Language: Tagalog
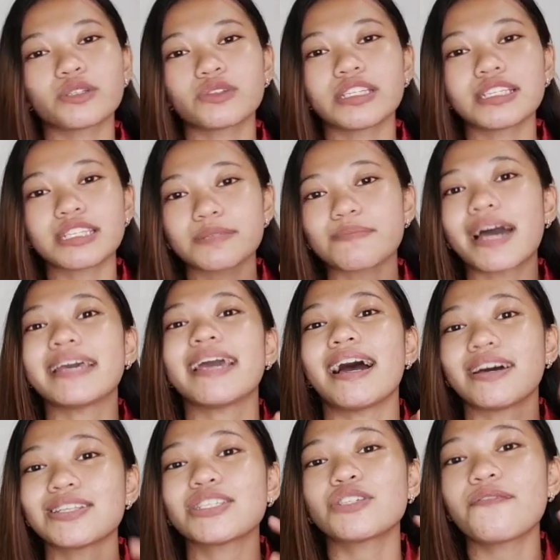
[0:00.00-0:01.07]
So, this is my
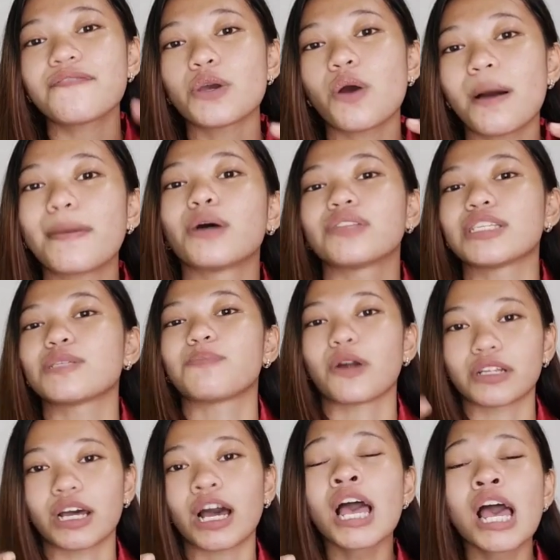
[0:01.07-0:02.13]
honest review about this
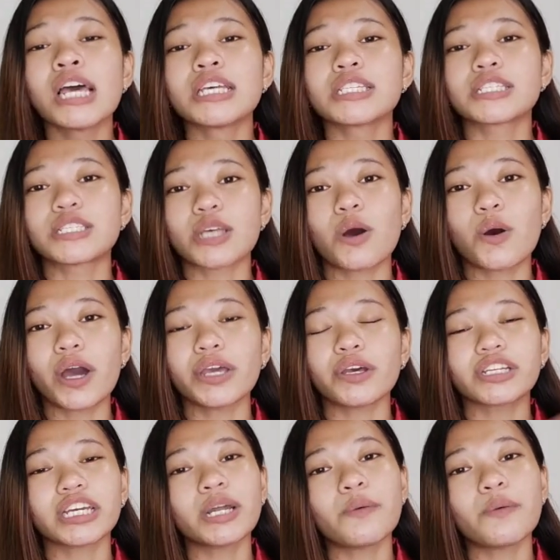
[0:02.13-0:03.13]
product. So, ayun.